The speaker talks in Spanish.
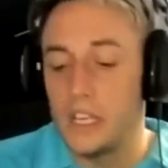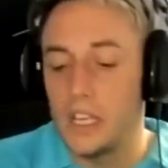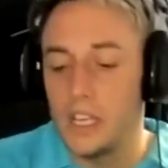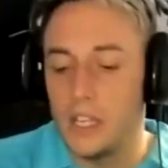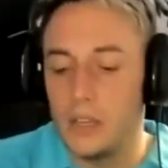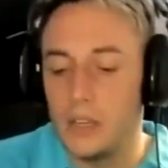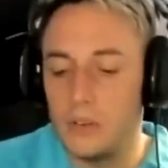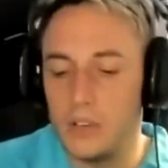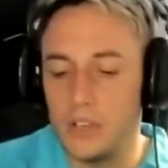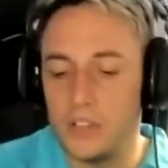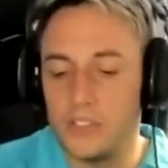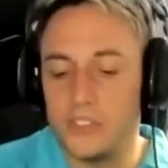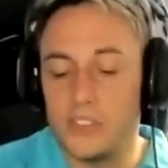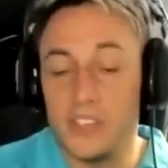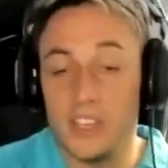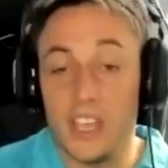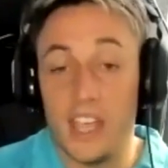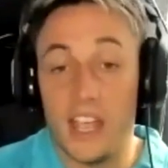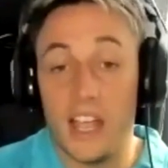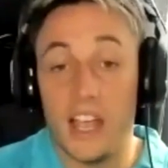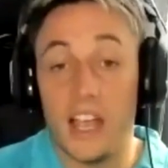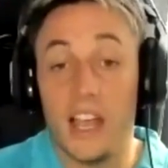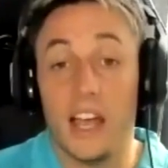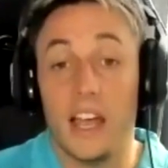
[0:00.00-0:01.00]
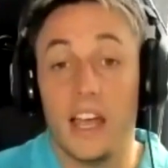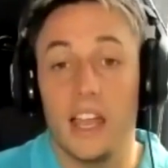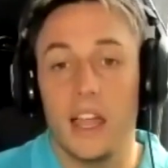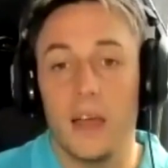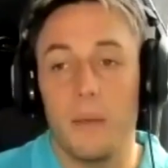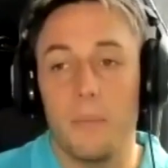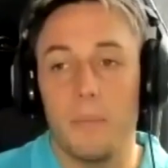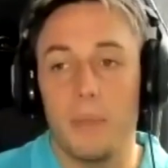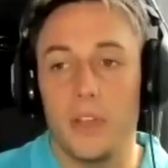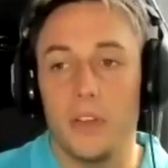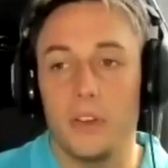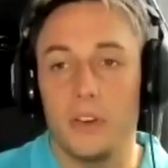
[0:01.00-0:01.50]
Y vos decís, qué cagada,
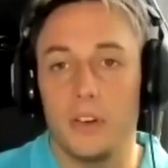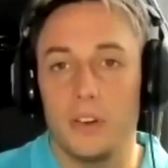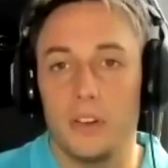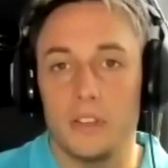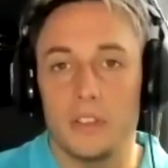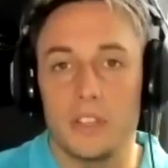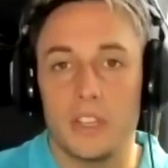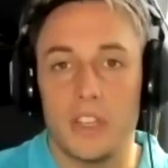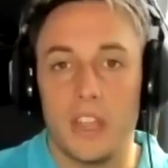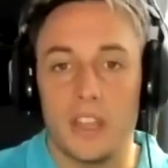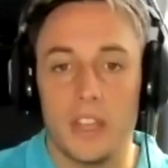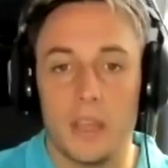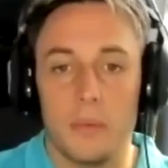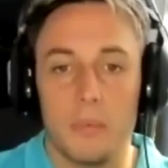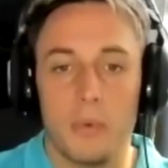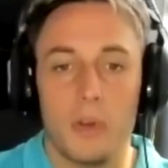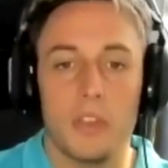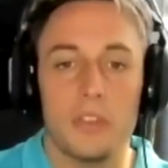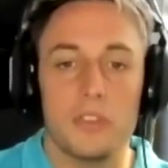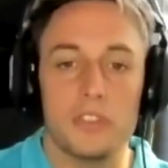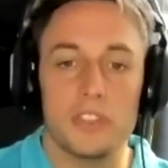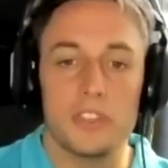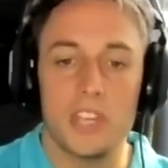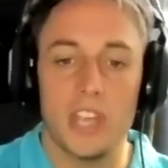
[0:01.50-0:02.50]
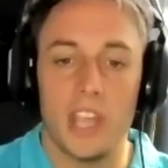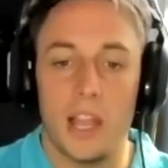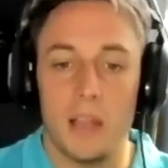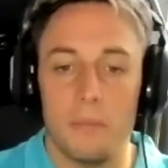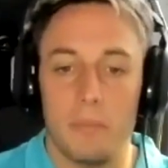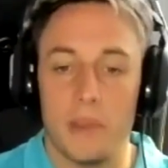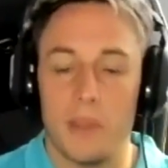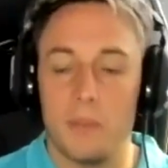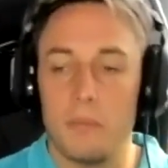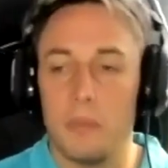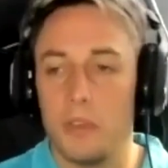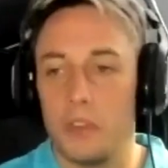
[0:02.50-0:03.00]
pero después cuando llega el
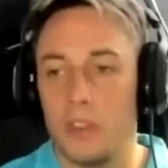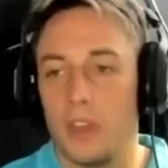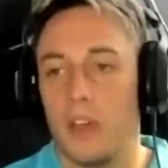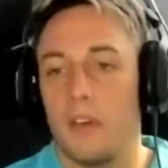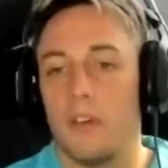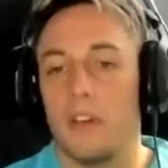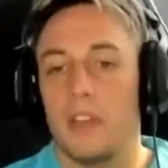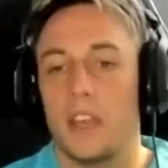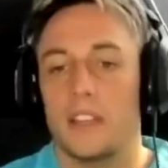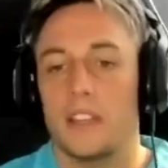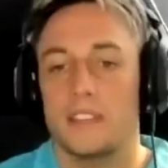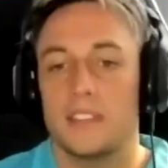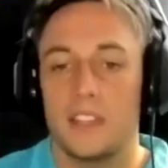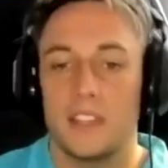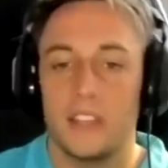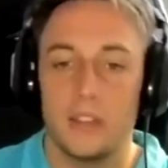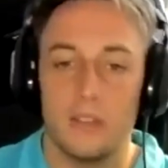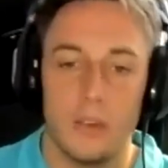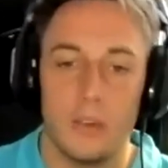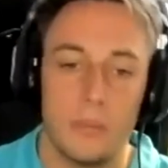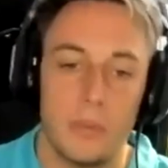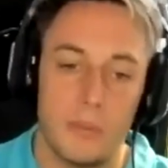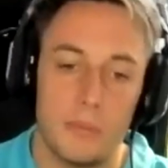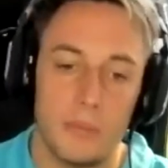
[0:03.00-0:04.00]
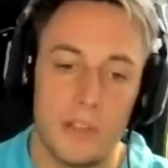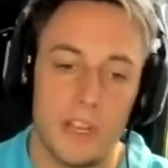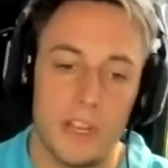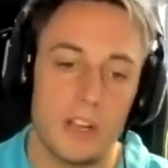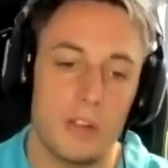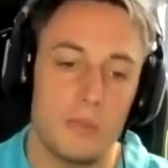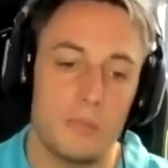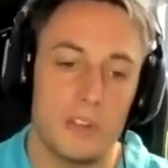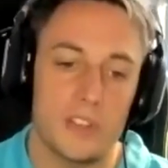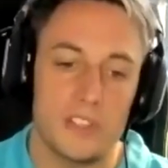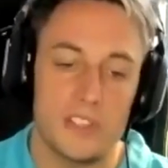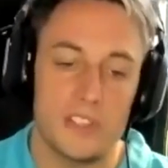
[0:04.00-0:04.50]
premio de haber ascendido a primera
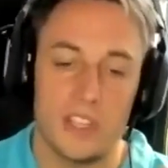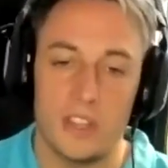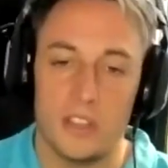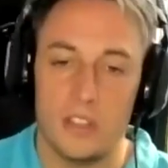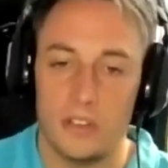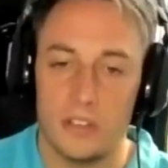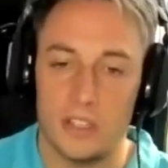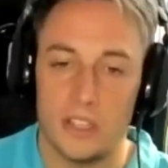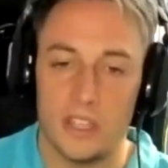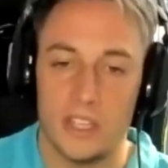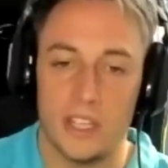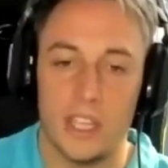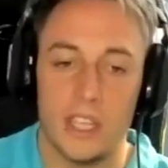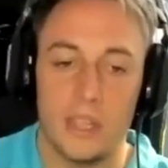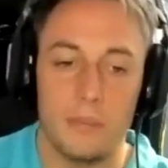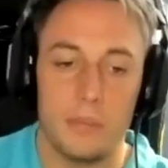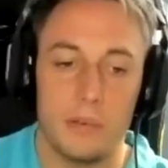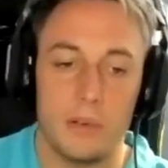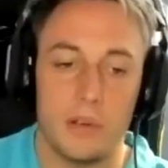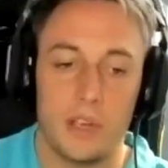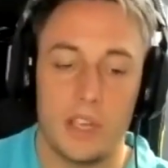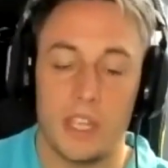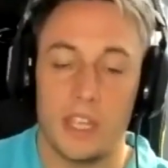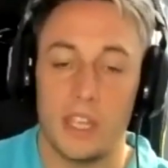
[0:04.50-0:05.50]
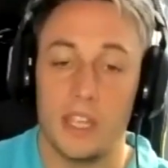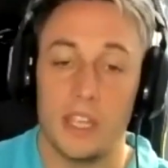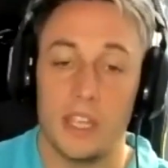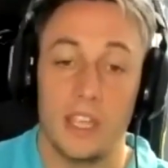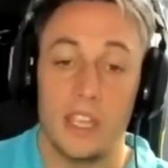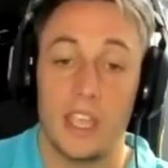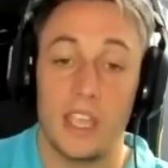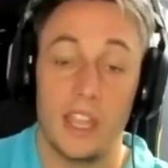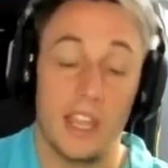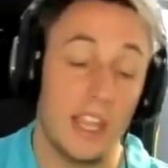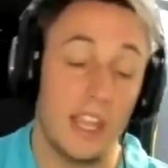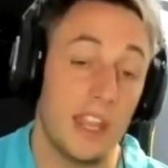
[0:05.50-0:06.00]
como ascendió este equipo que,
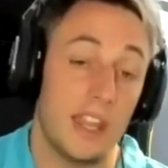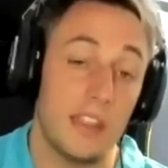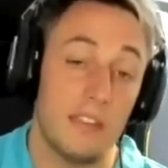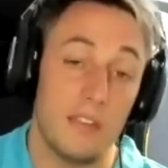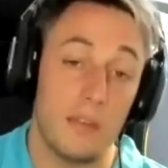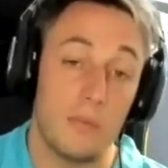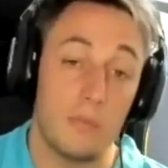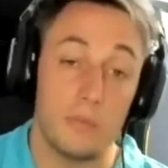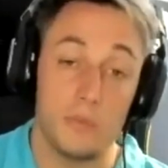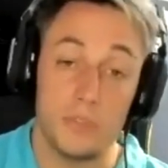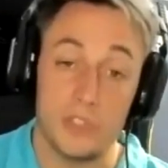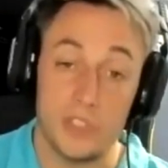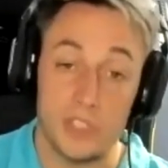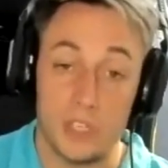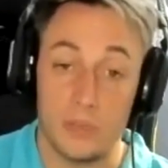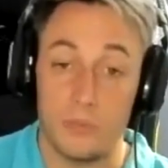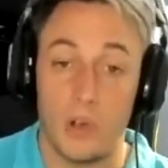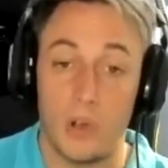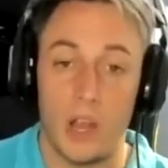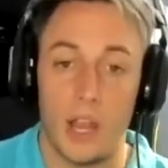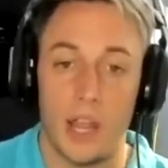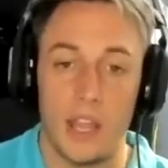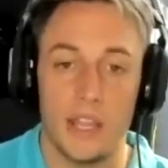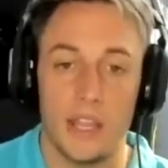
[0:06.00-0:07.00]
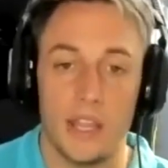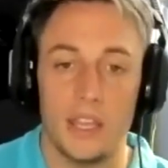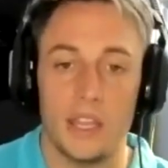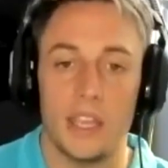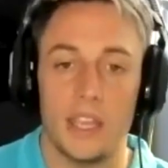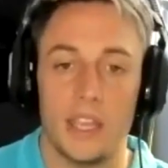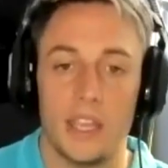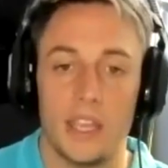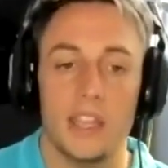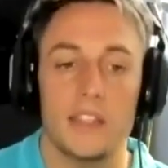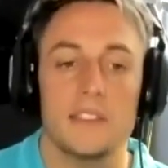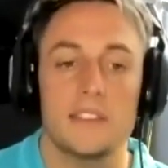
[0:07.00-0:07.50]
le debe muchísimo a la
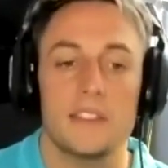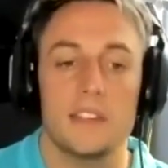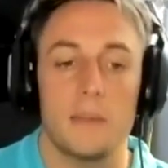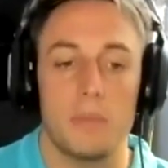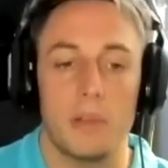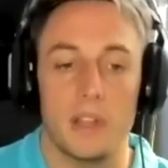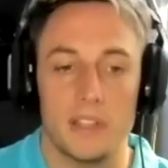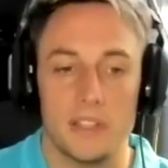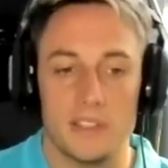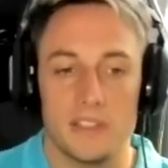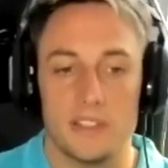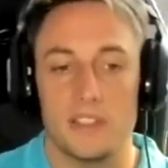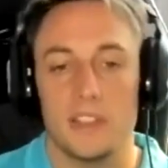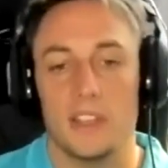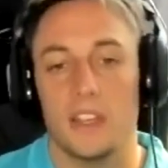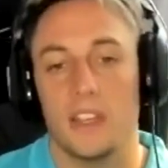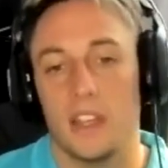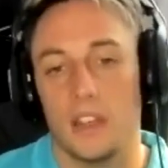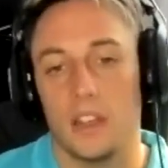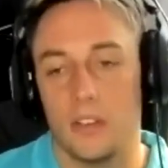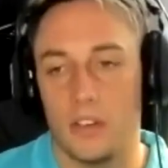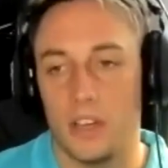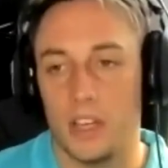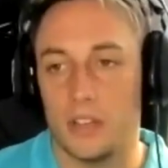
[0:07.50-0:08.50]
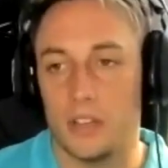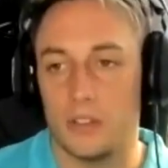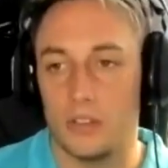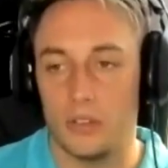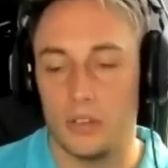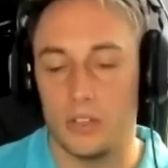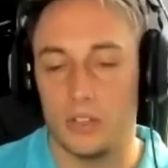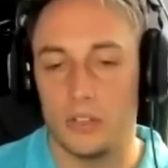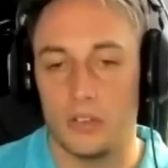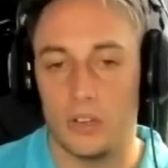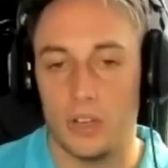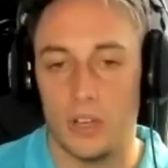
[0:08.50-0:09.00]
dirigencia, Platense creo que todo
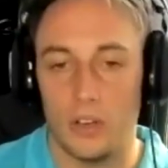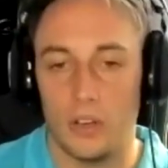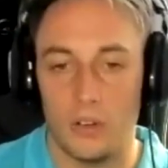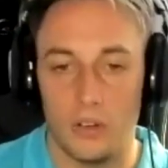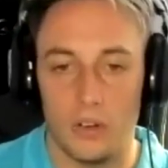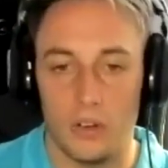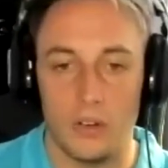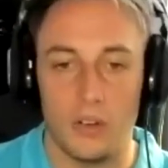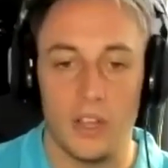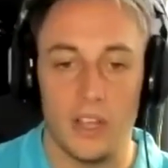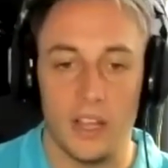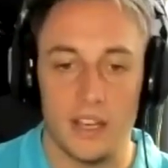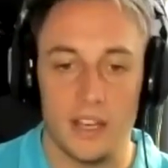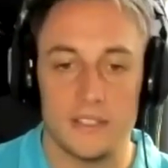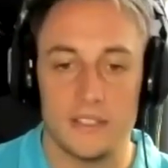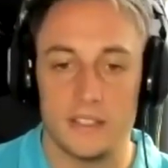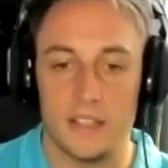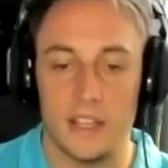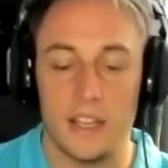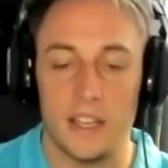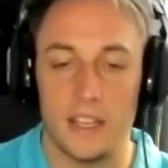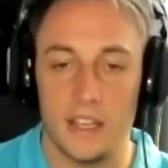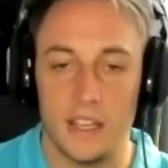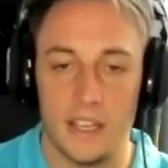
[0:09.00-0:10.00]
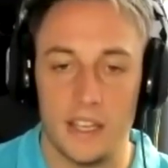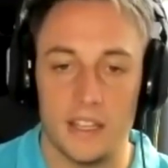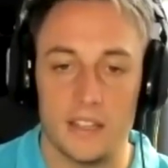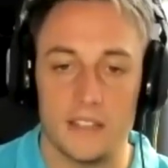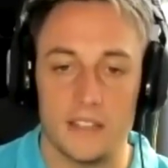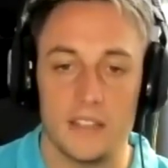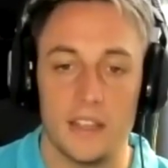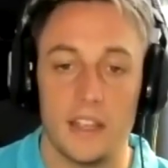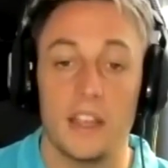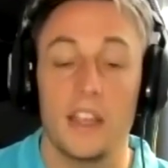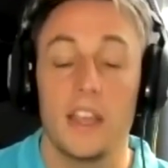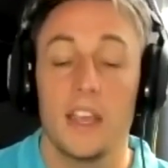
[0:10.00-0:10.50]
esto que logró es gracias a la
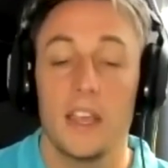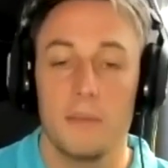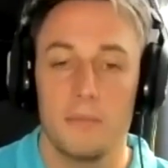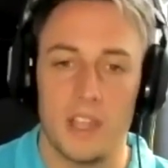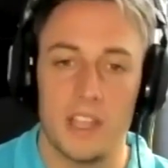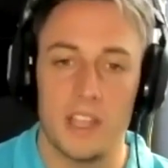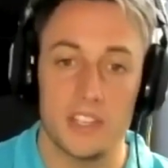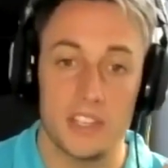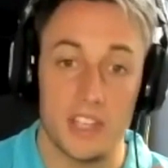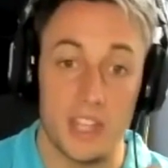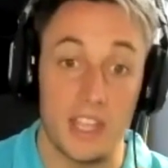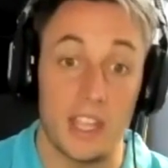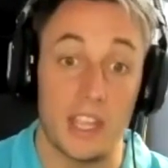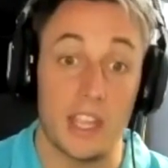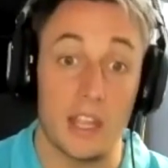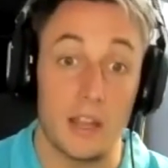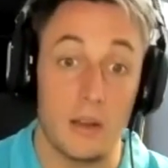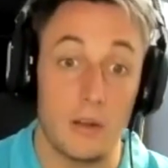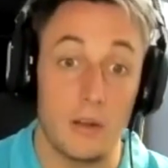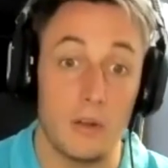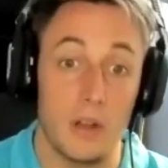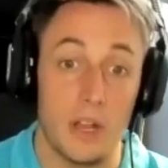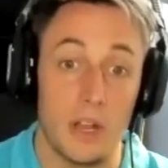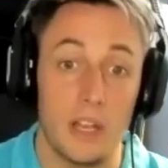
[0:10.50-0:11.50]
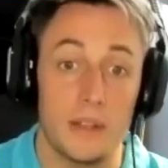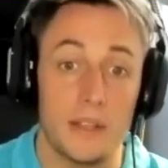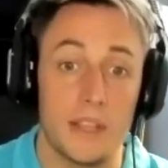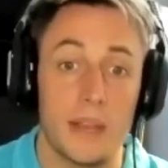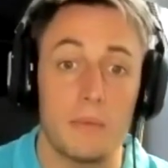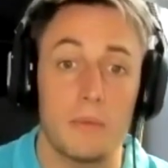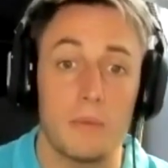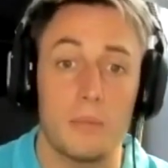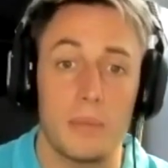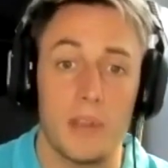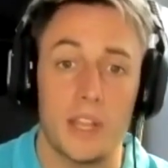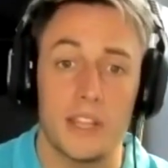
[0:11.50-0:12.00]
dirigencia, más allá de que
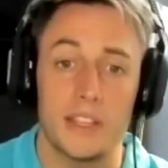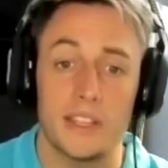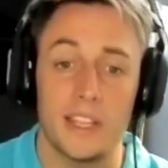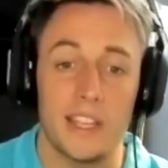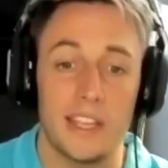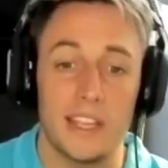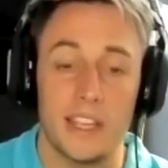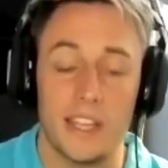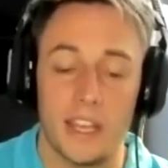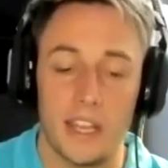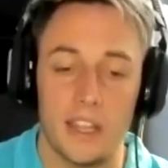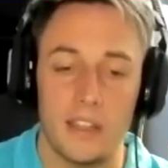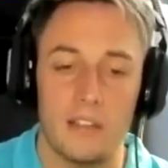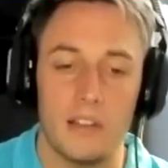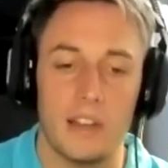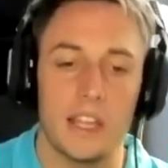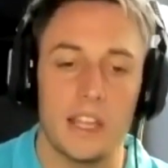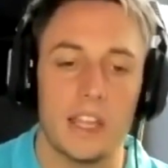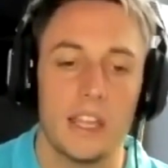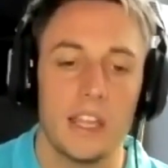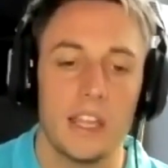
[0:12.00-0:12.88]
tenemos un plantel increíble.